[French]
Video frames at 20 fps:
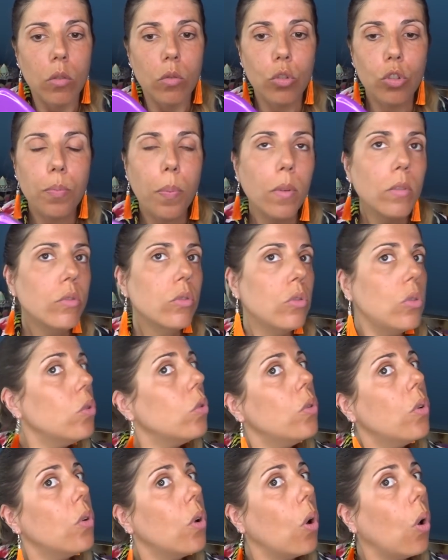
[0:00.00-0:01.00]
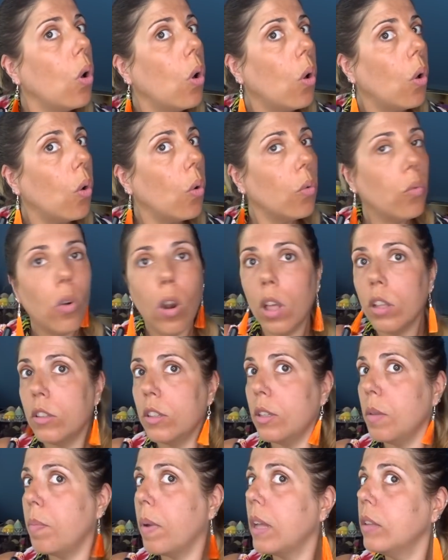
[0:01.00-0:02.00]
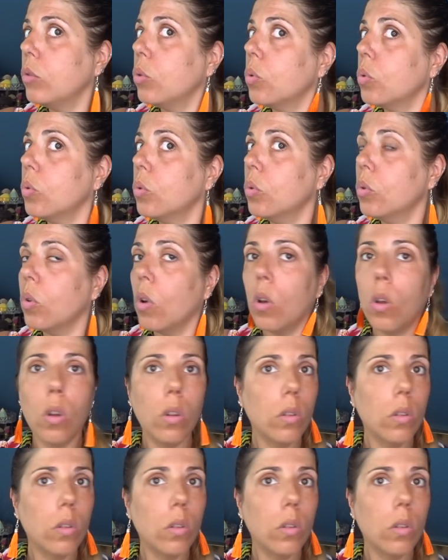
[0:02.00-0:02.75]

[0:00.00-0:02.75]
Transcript: Je pense que voilà, c'est pas trop